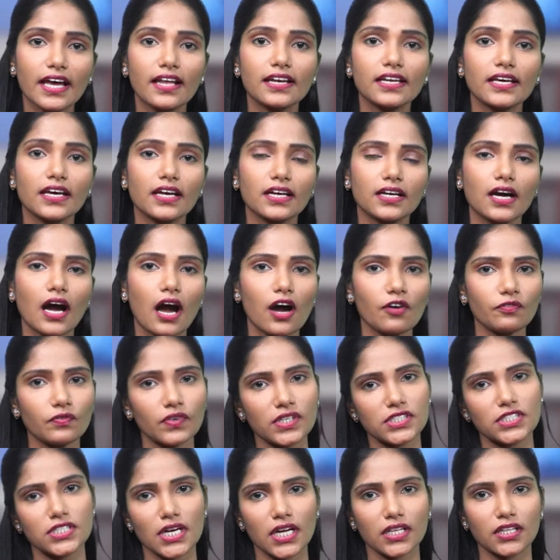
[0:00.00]
के लिए काफ़ी
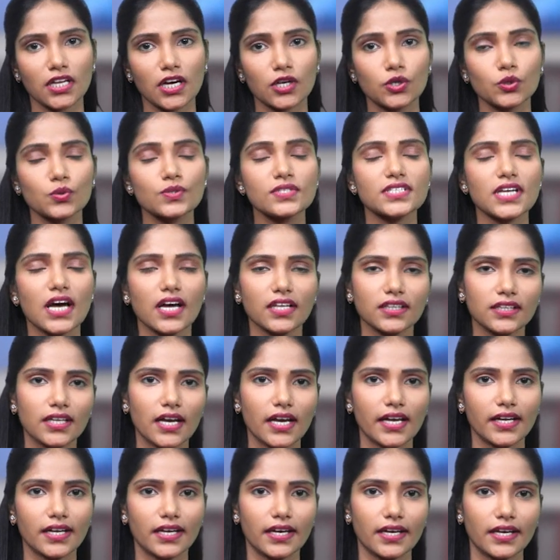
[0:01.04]
ज़्यादा
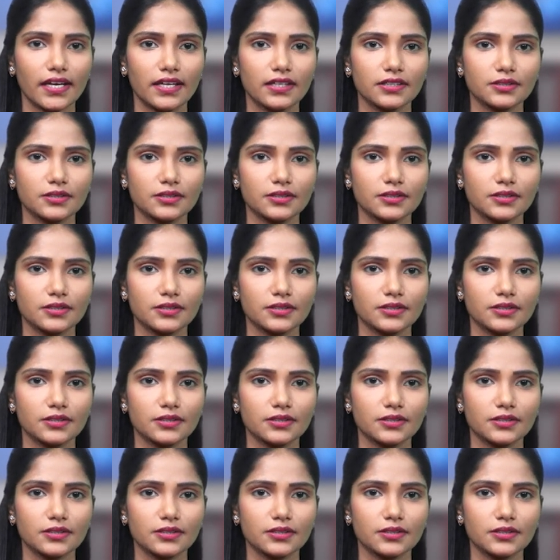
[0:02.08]
नुकसानदायक है